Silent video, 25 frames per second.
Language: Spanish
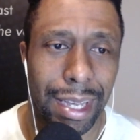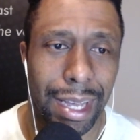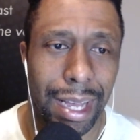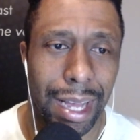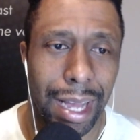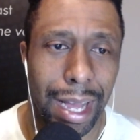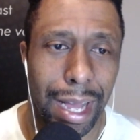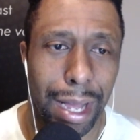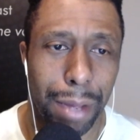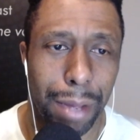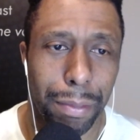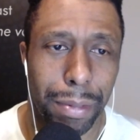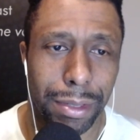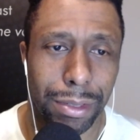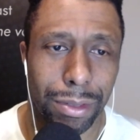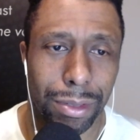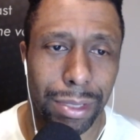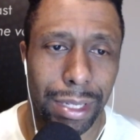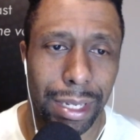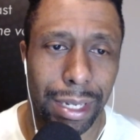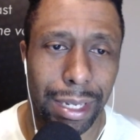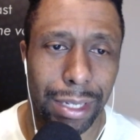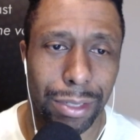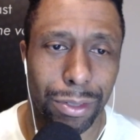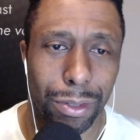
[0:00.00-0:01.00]
Hay
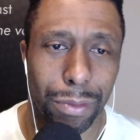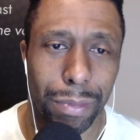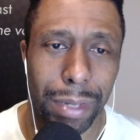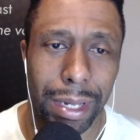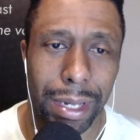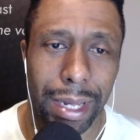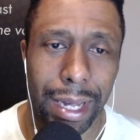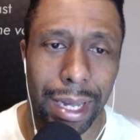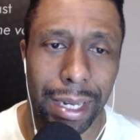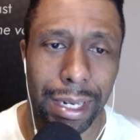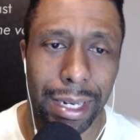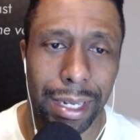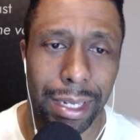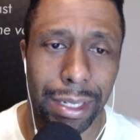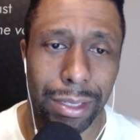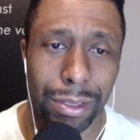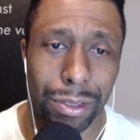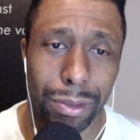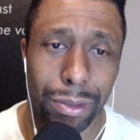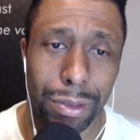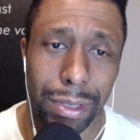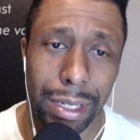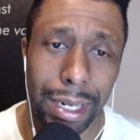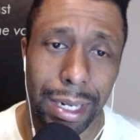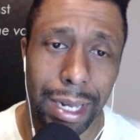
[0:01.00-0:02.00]
personas que son veganas y
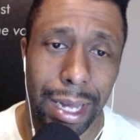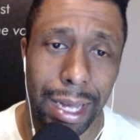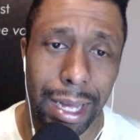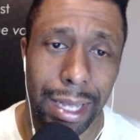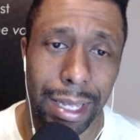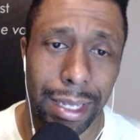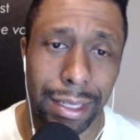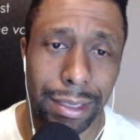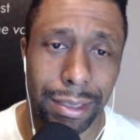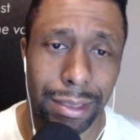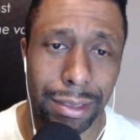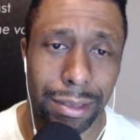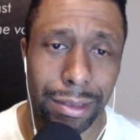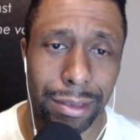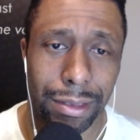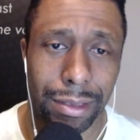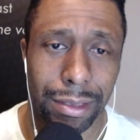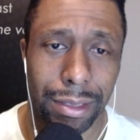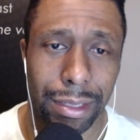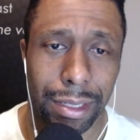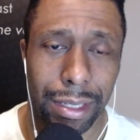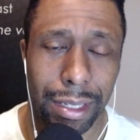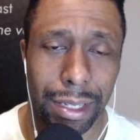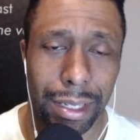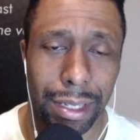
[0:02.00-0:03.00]
son delgadas
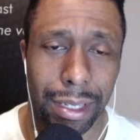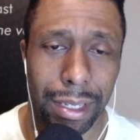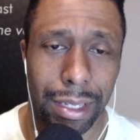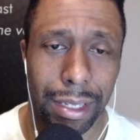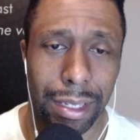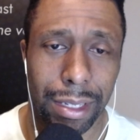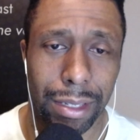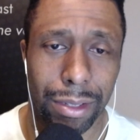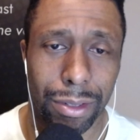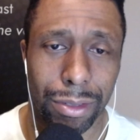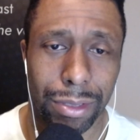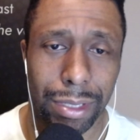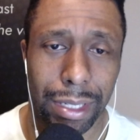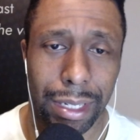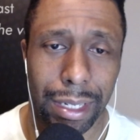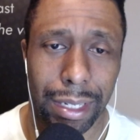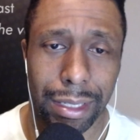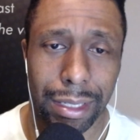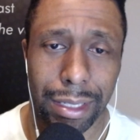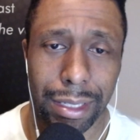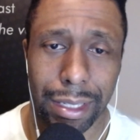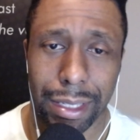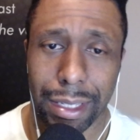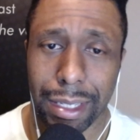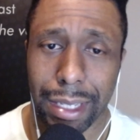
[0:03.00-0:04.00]
y no se sé,
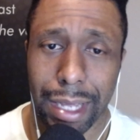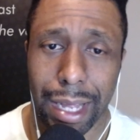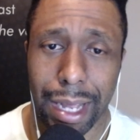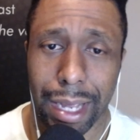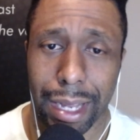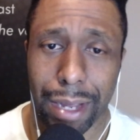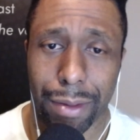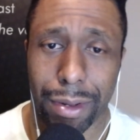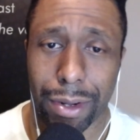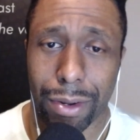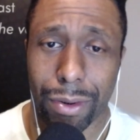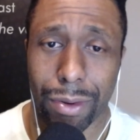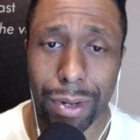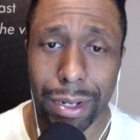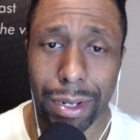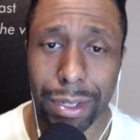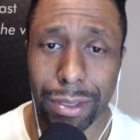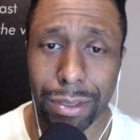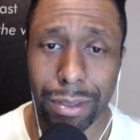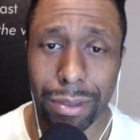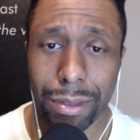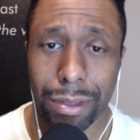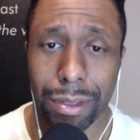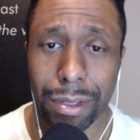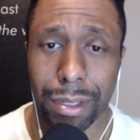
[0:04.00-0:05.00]
tiene nada que ver con
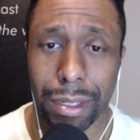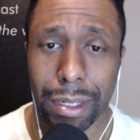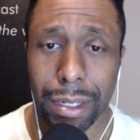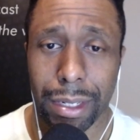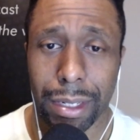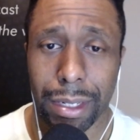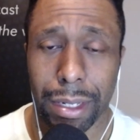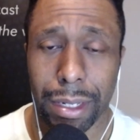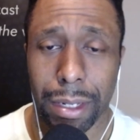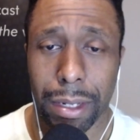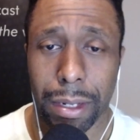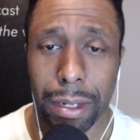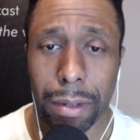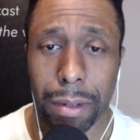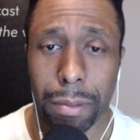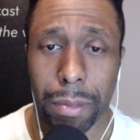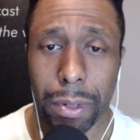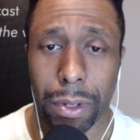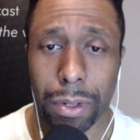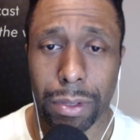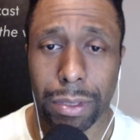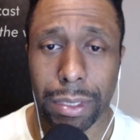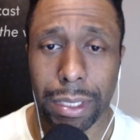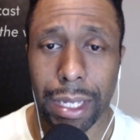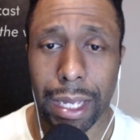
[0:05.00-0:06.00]
eso.
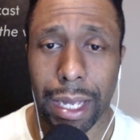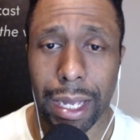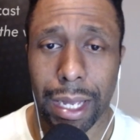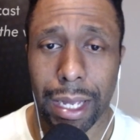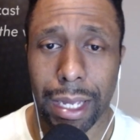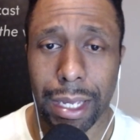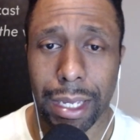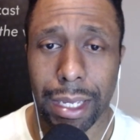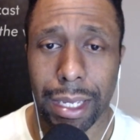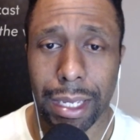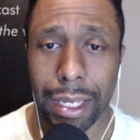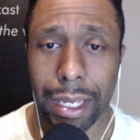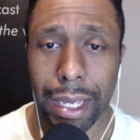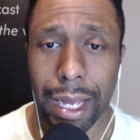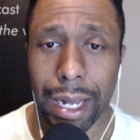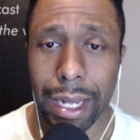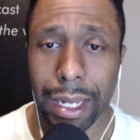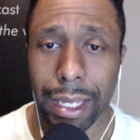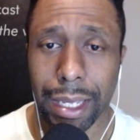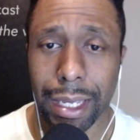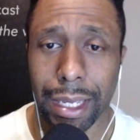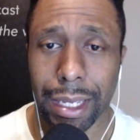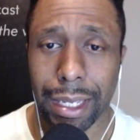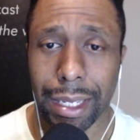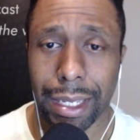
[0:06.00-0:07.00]
Pero si hay
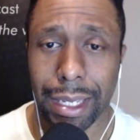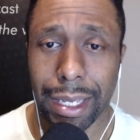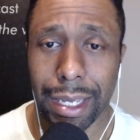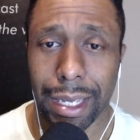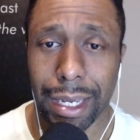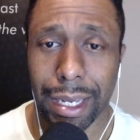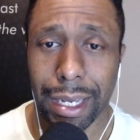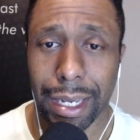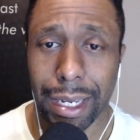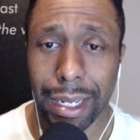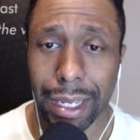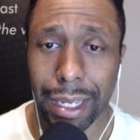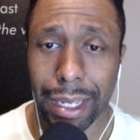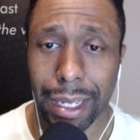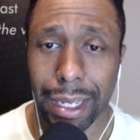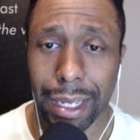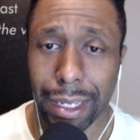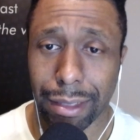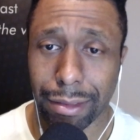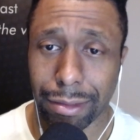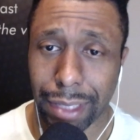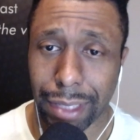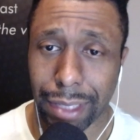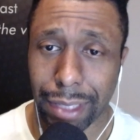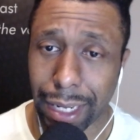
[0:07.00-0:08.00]
alguien que quiere
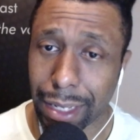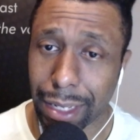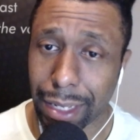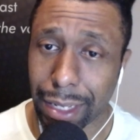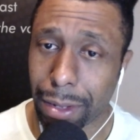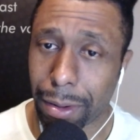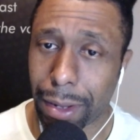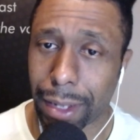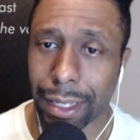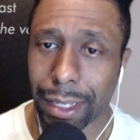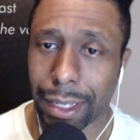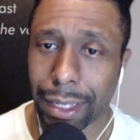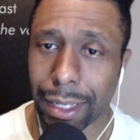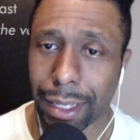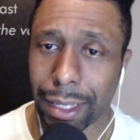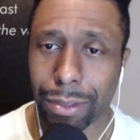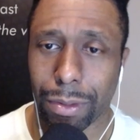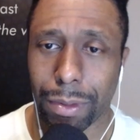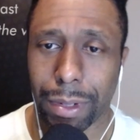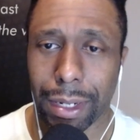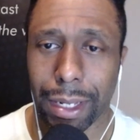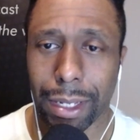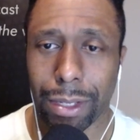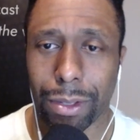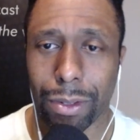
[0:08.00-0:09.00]
entrar en debate
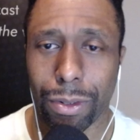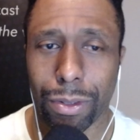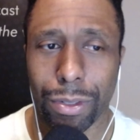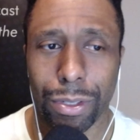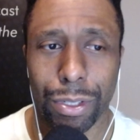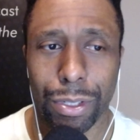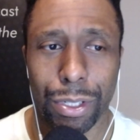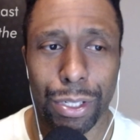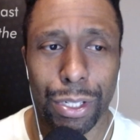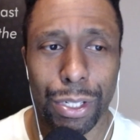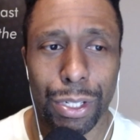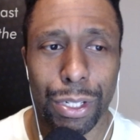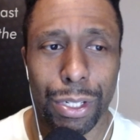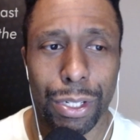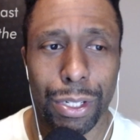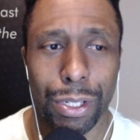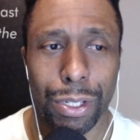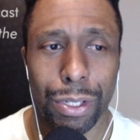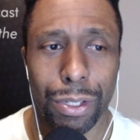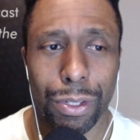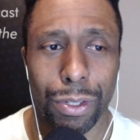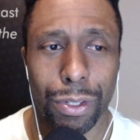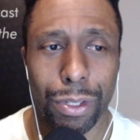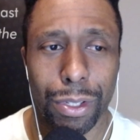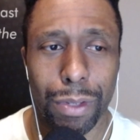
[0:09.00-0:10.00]
sobre esto,
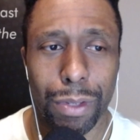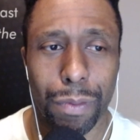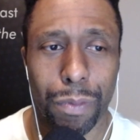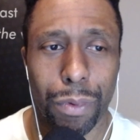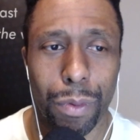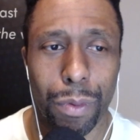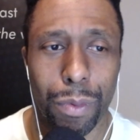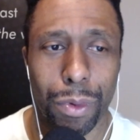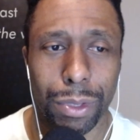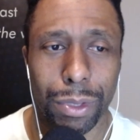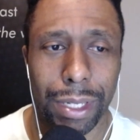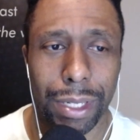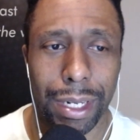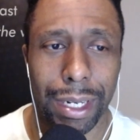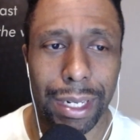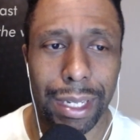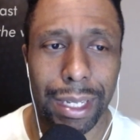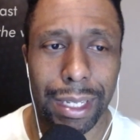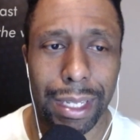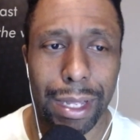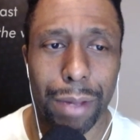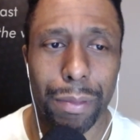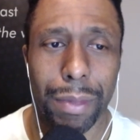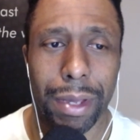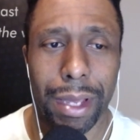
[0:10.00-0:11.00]
yo te puedo mostrar que
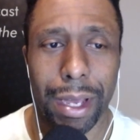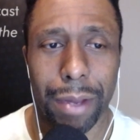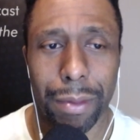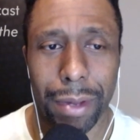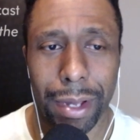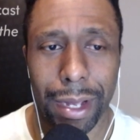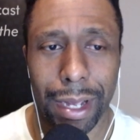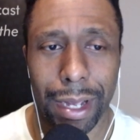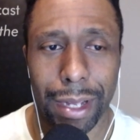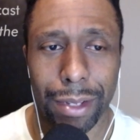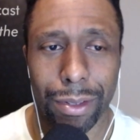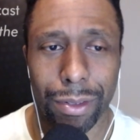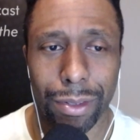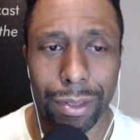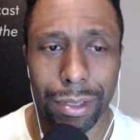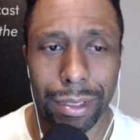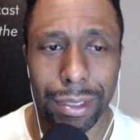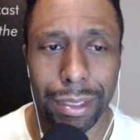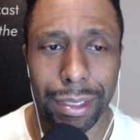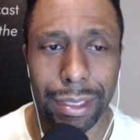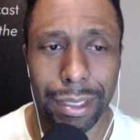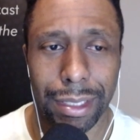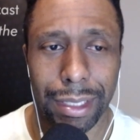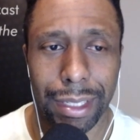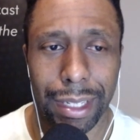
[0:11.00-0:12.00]
también hay veganos
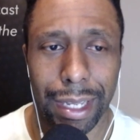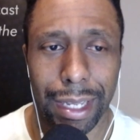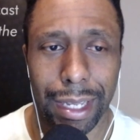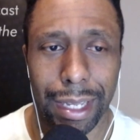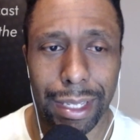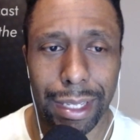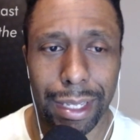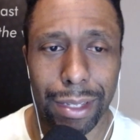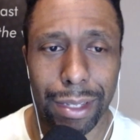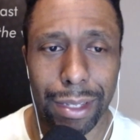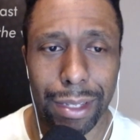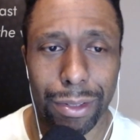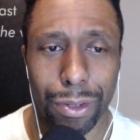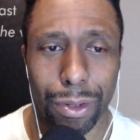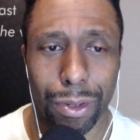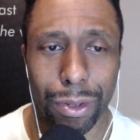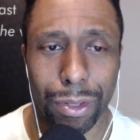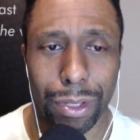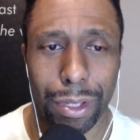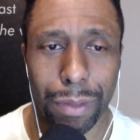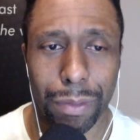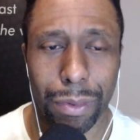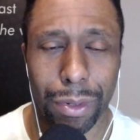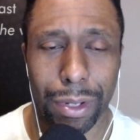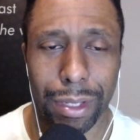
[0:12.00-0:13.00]
que tienen todo
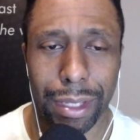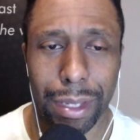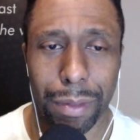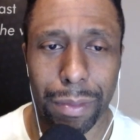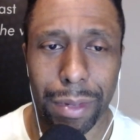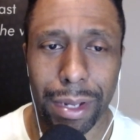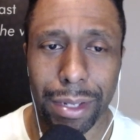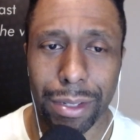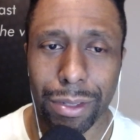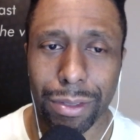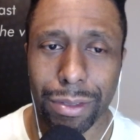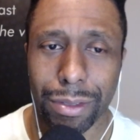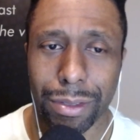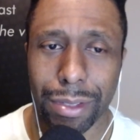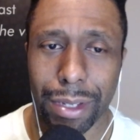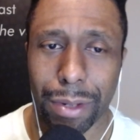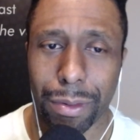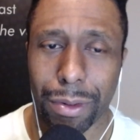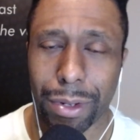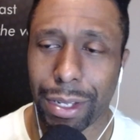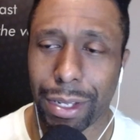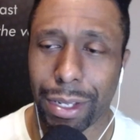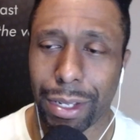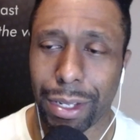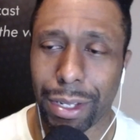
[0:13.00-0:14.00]
tipo de tamaños,
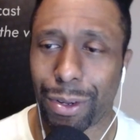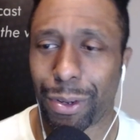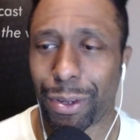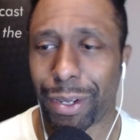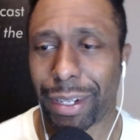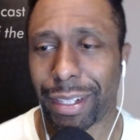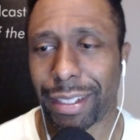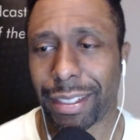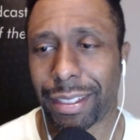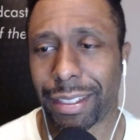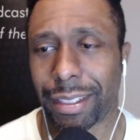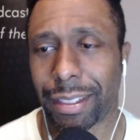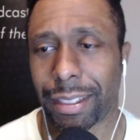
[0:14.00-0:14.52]
sabores y colores.